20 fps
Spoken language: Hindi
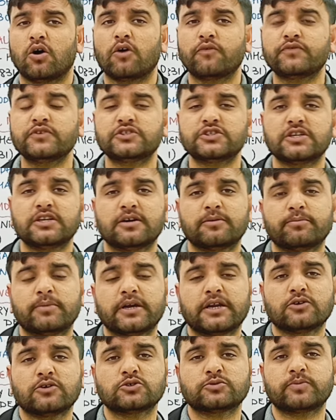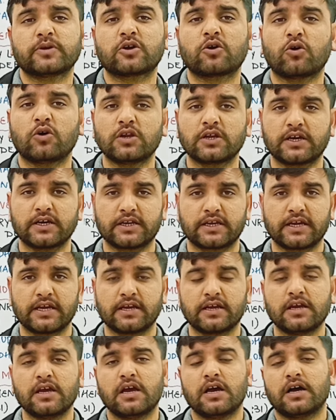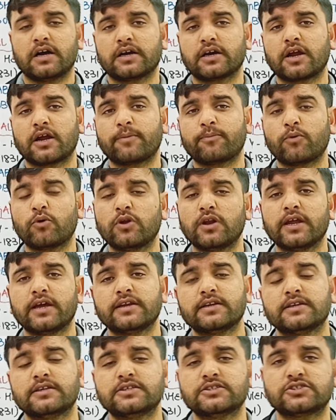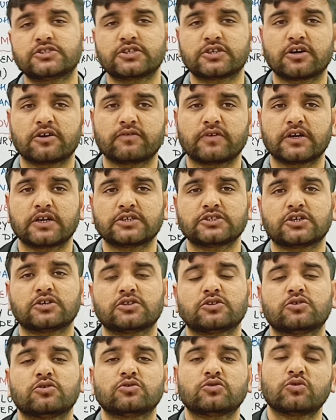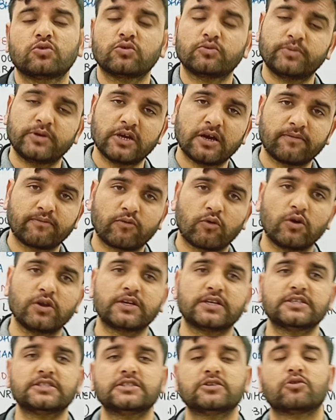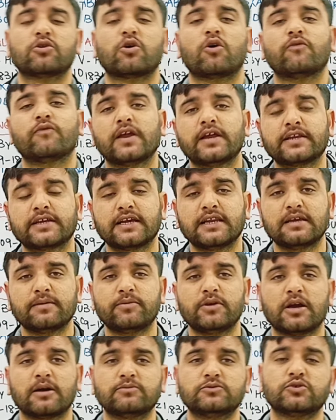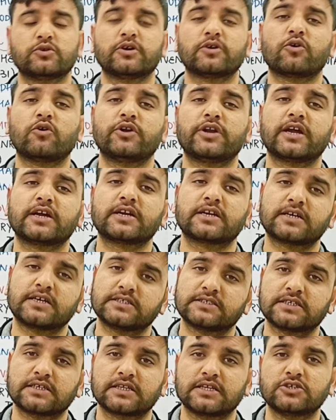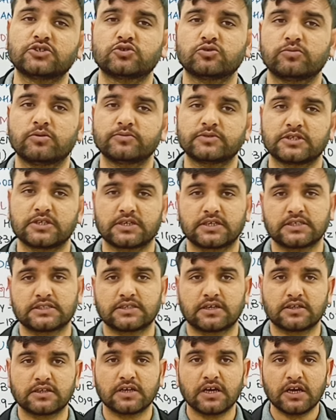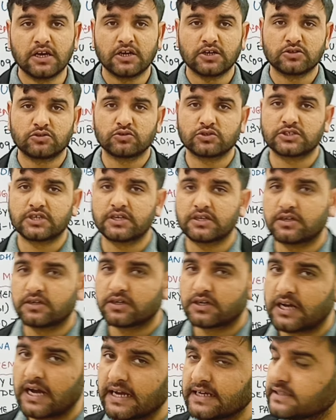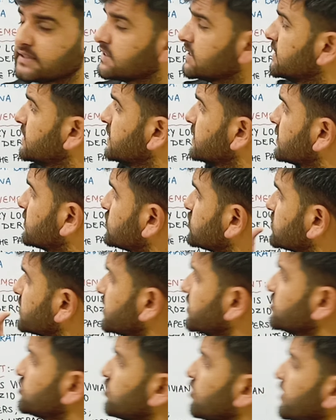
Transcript: ऑफिशियल नंबर है उस पर कॉल करके अगर आप ऑनलाइन रजिस्टर करवाना चाहते हो तो भी आप कॉल कीजिए और ऑफलाइन के लिए भी आप जो है कॉन्टैक्ट कर सकते हैं शुभम सर के साथ तो सर गाइज एक स्क्रीन